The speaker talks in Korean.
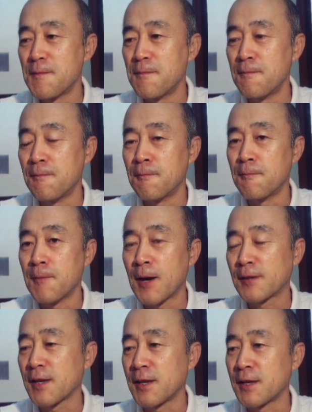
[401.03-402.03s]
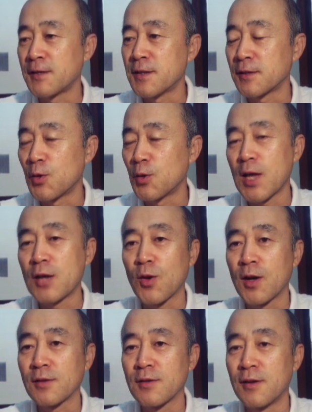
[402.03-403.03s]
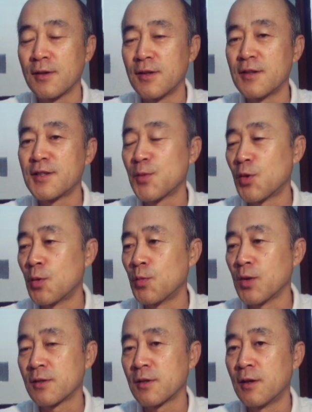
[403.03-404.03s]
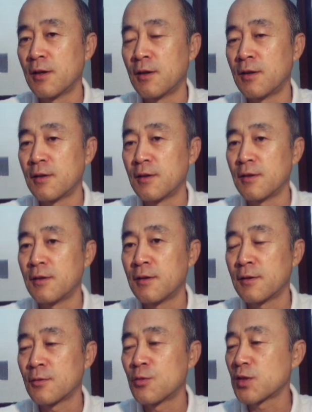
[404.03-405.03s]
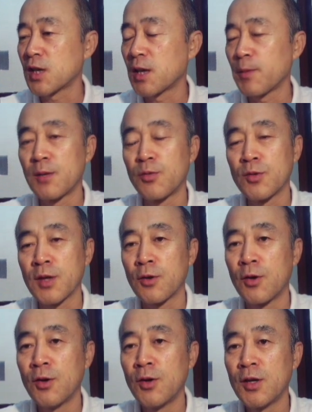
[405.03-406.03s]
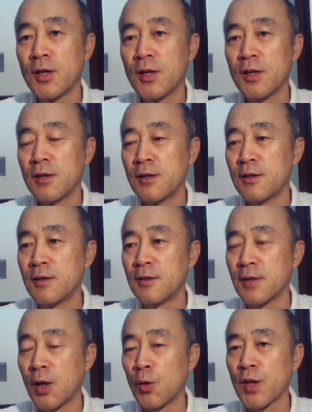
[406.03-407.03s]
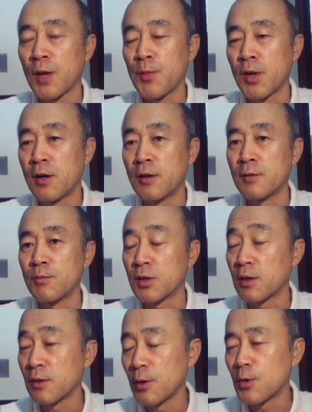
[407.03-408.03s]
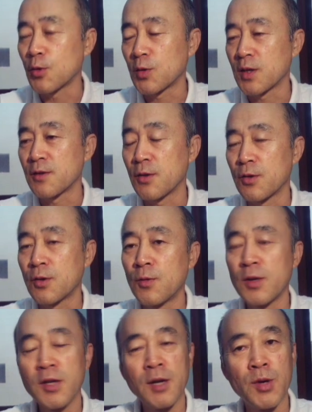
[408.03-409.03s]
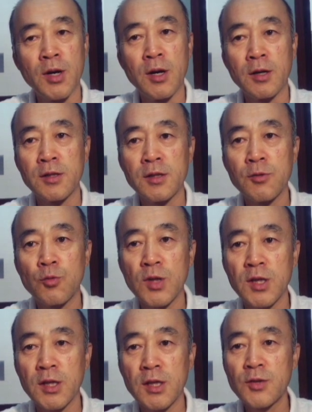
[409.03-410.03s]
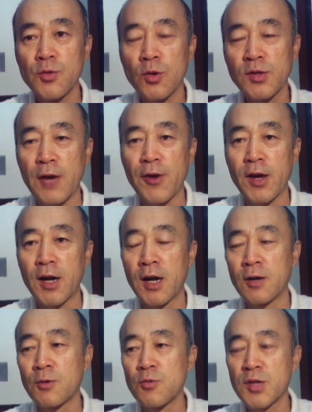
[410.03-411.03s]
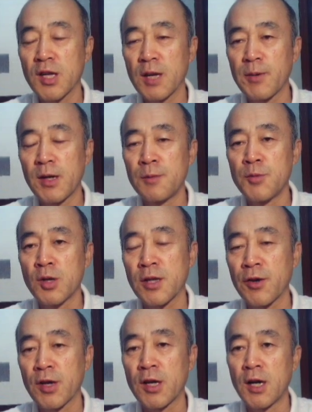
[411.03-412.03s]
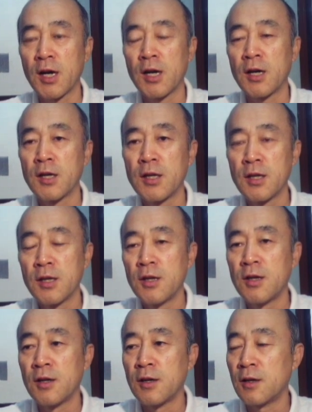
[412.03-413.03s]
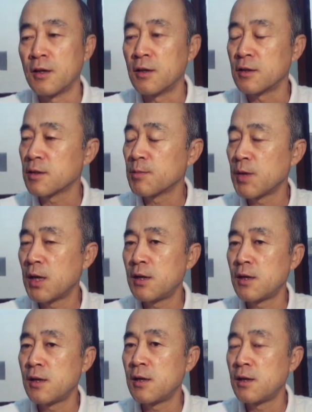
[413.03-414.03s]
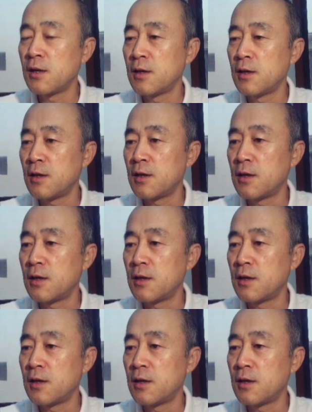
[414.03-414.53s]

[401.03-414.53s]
음, 학생이 진짜 서울대학교 가서 열심히 공부해서 국제개발 분야로 나온다면 뭐 더더욱 좋겠어요. 왜냐하면 우리 이쪽 사회가 국제개발협력 사회가 어, 정말